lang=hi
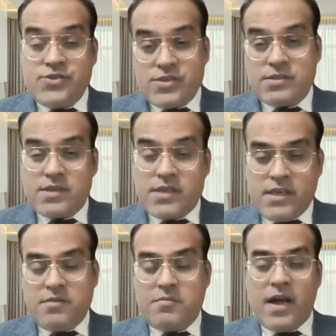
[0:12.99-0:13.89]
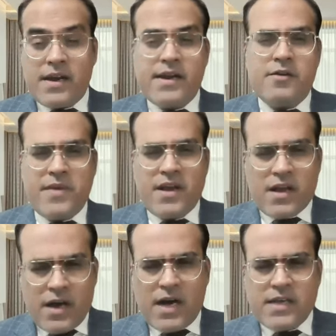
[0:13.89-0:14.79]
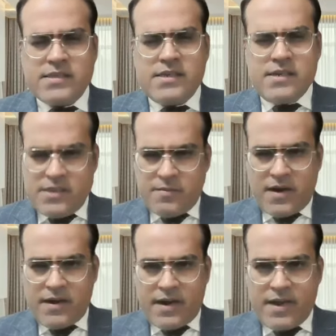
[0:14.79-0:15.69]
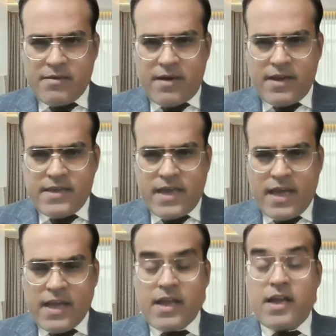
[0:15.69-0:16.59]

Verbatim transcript: जिसकी मार्केट में खासी डिमांड रहने वाली है